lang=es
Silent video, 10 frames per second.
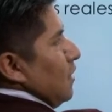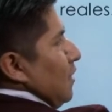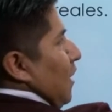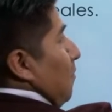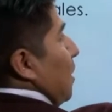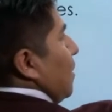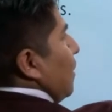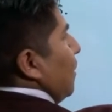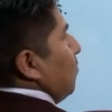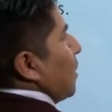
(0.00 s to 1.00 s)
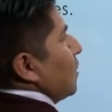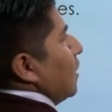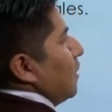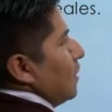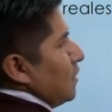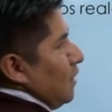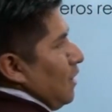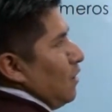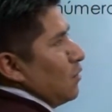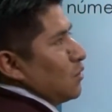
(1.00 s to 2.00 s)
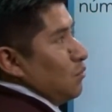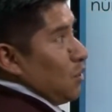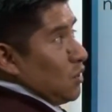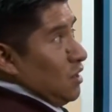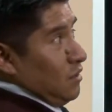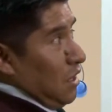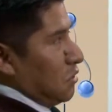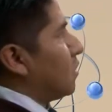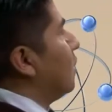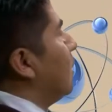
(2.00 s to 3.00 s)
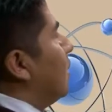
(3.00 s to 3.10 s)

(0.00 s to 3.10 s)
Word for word: y m y n pertenece a los números enteros,